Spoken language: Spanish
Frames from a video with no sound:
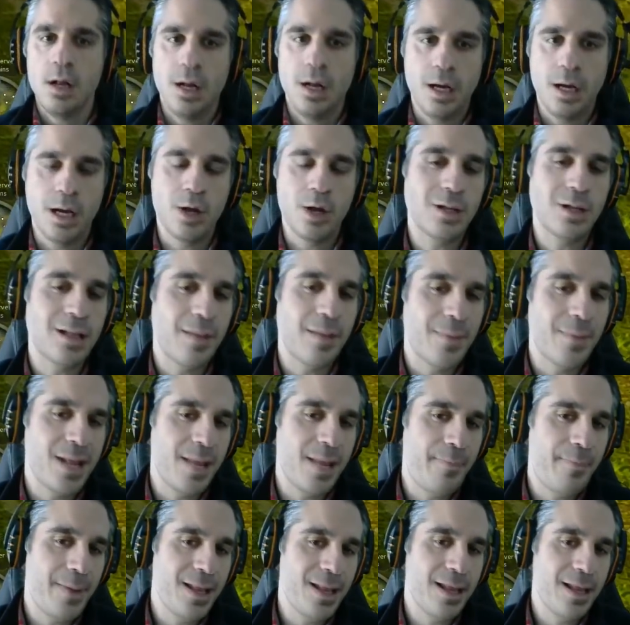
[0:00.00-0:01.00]
Pero también
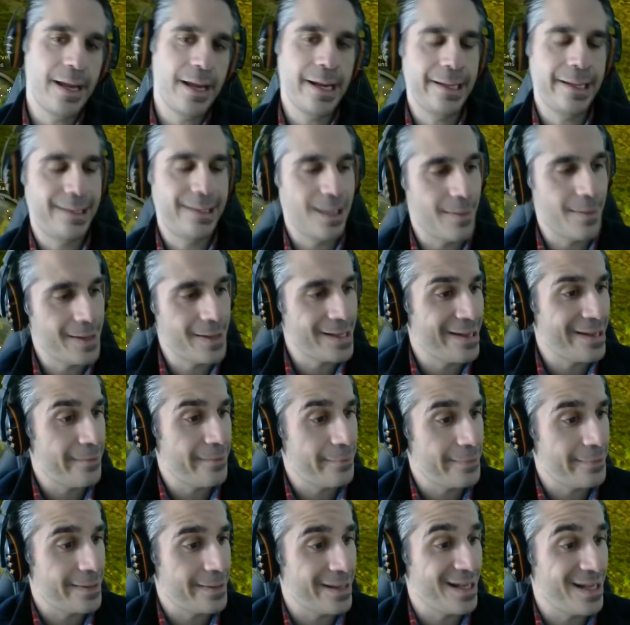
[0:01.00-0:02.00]
depende del tema de la,
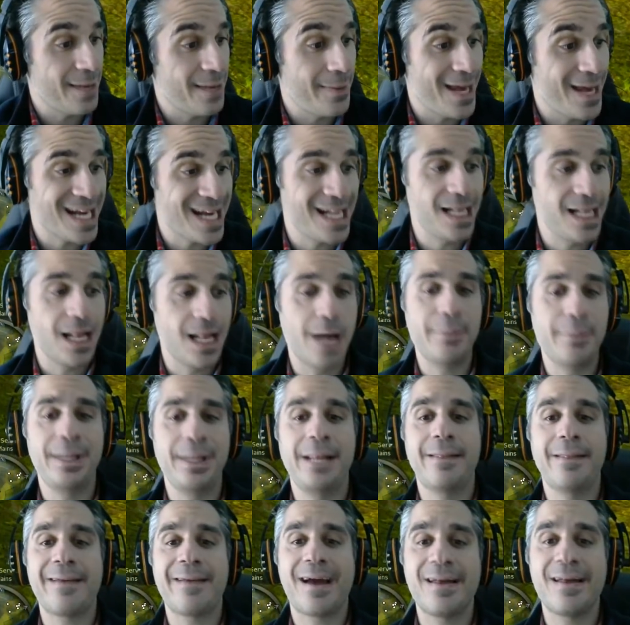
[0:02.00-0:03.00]
de la,
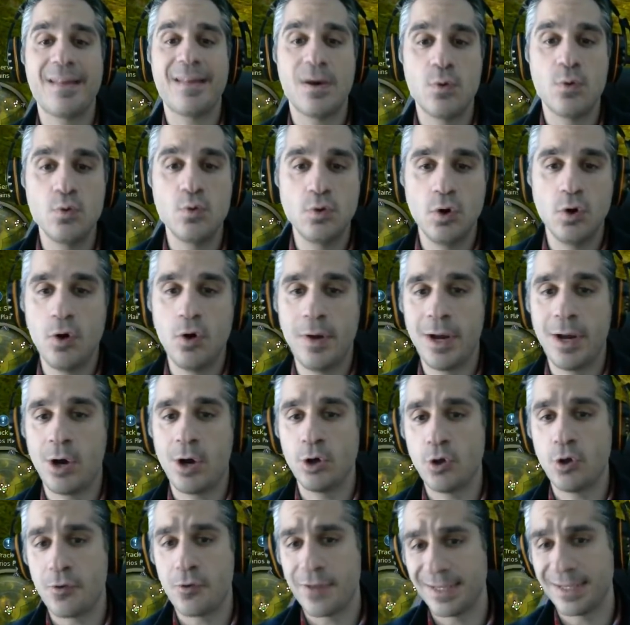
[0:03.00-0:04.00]
habilidad de cada uno, en
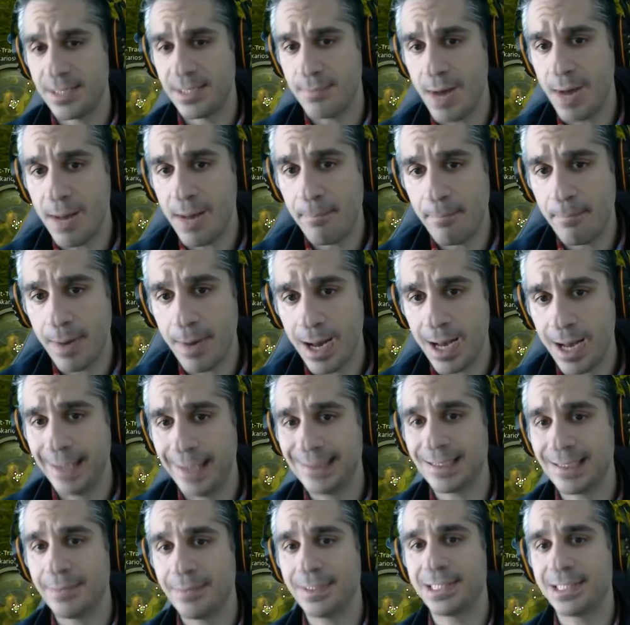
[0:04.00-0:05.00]
conocerse el mapa, y
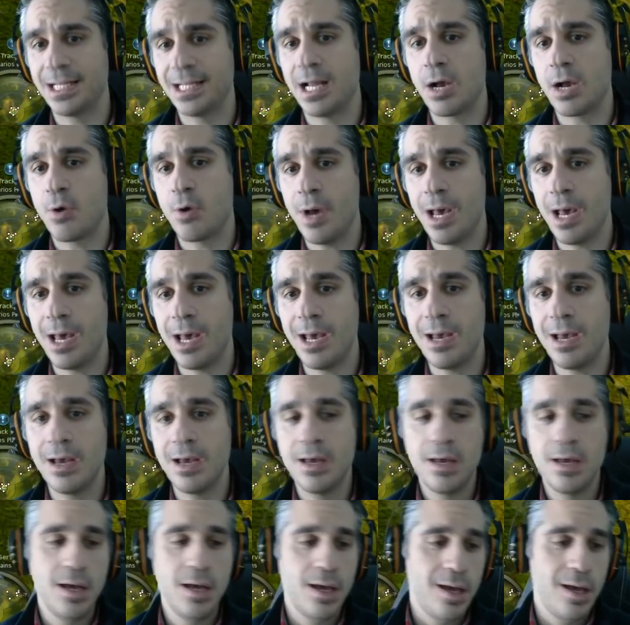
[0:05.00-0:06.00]
saberse la
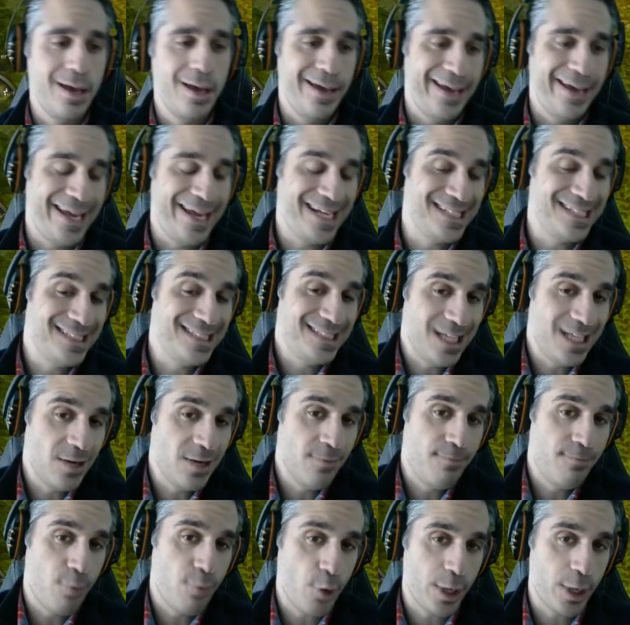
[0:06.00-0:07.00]
quest, en ser
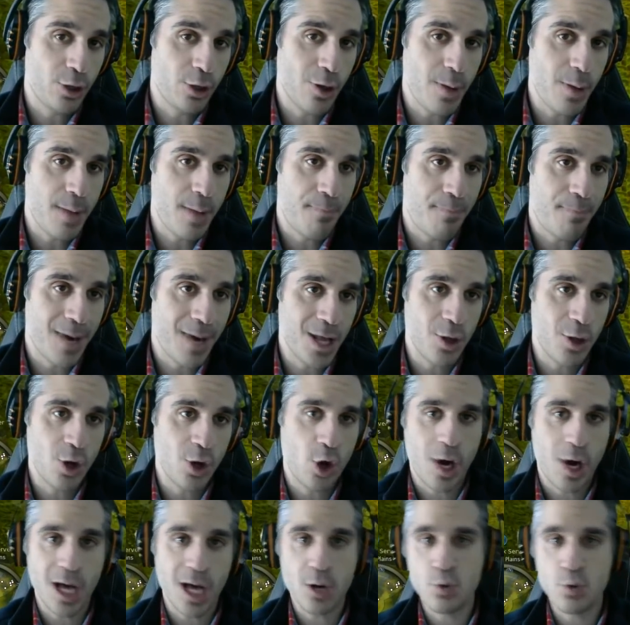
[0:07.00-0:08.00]
un poquito avispado y
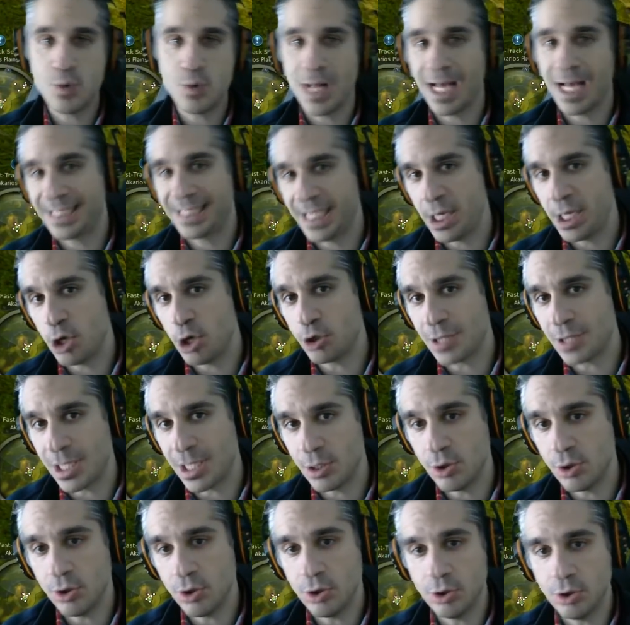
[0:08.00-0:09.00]
coger una sí y otra
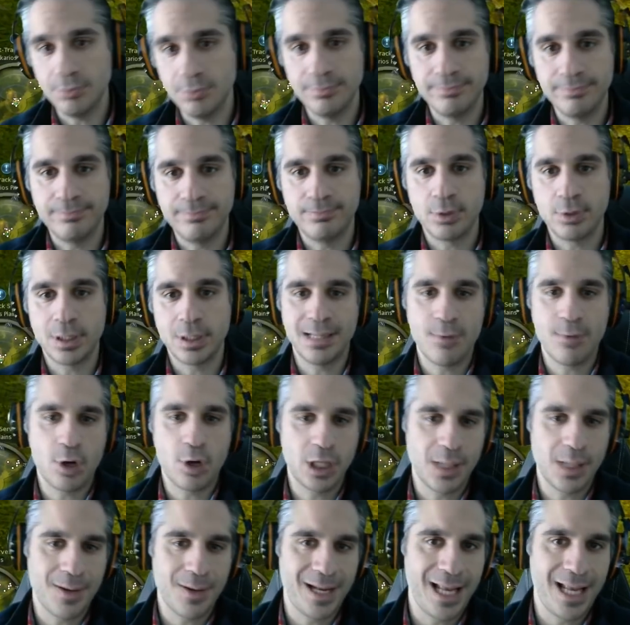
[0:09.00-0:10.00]
no, porque tampoco
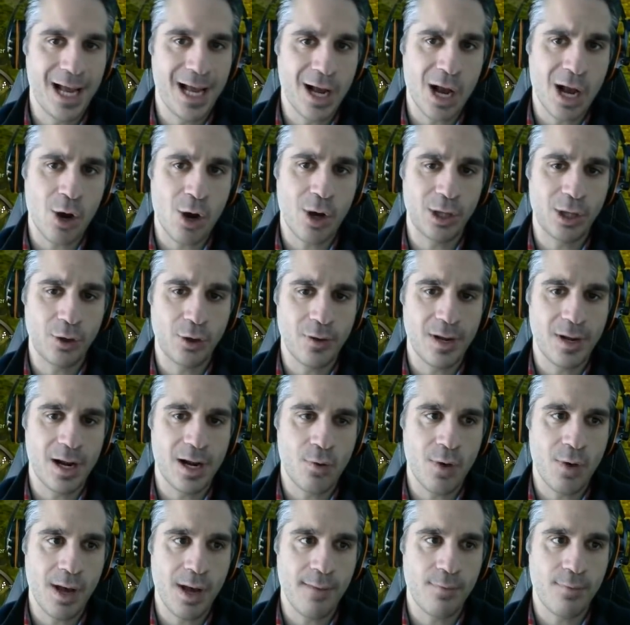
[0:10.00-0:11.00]
te valía a coger todas las
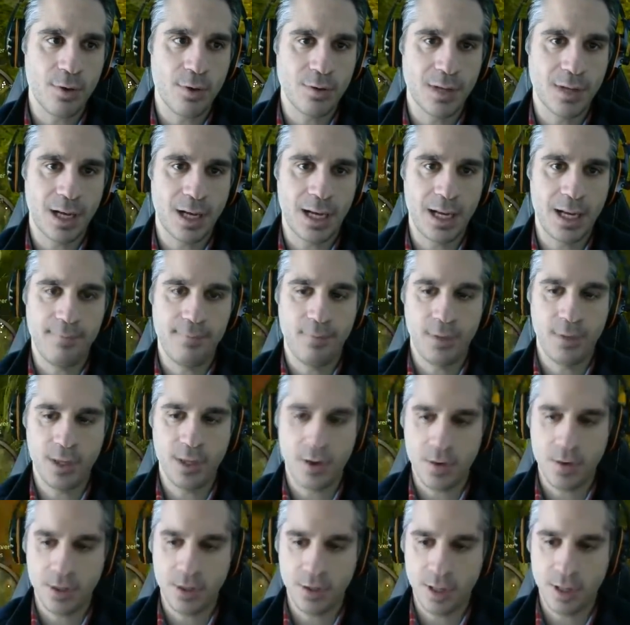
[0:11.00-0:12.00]
quests, porque la gilipollas
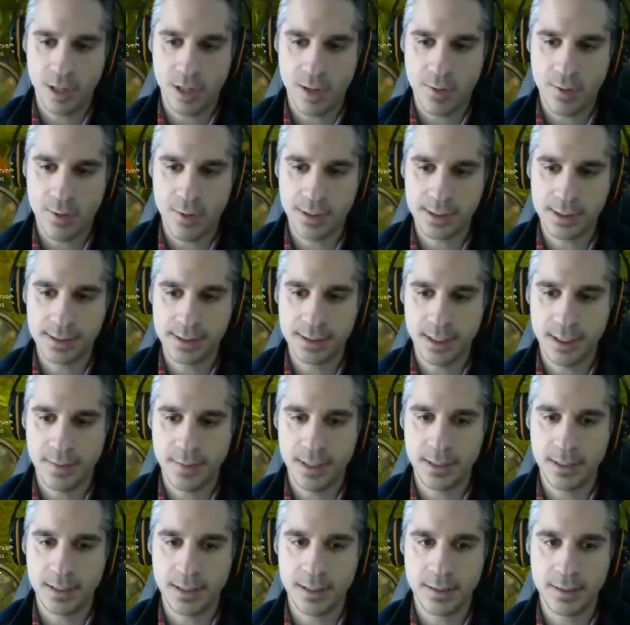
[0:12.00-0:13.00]
coger todas las quests,
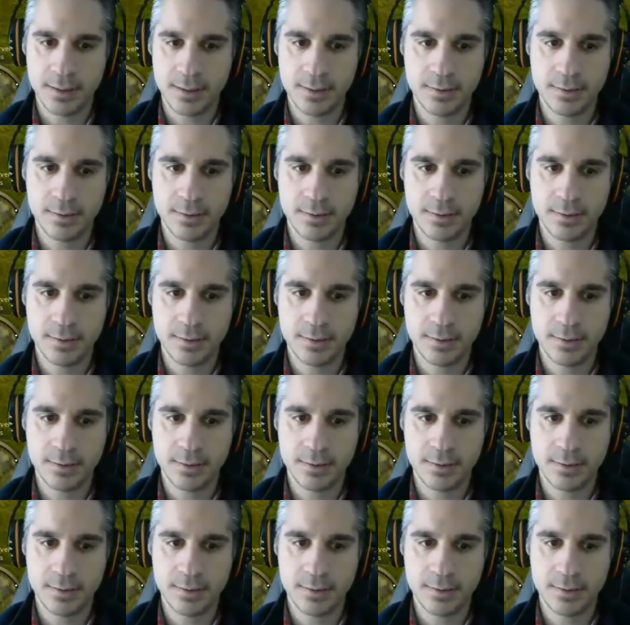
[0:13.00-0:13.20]
sinceramente.